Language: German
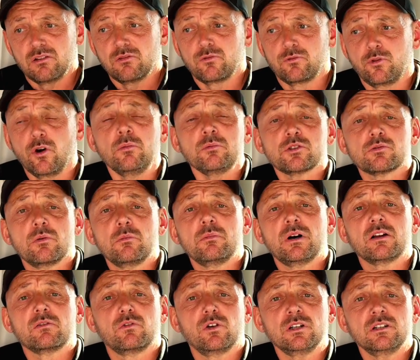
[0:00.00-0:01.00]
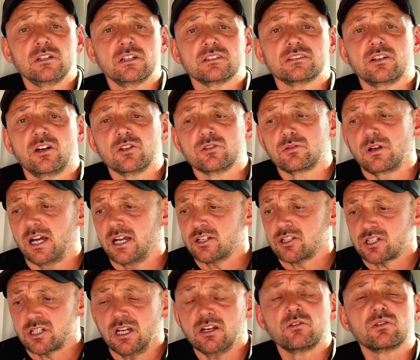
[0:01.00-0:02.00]
vorm Schwimmbad, und wollte in das Auto
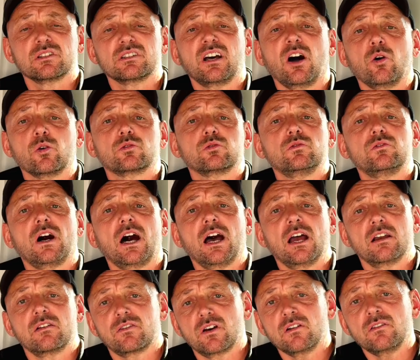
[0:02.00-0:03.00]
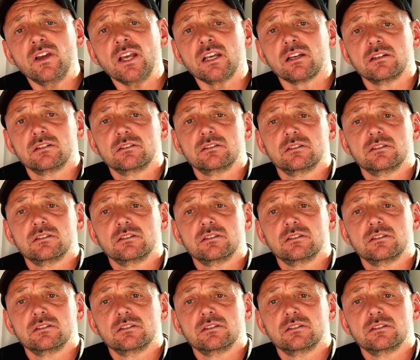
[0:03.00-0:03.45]
einsteigen und das Auto war einfach weg.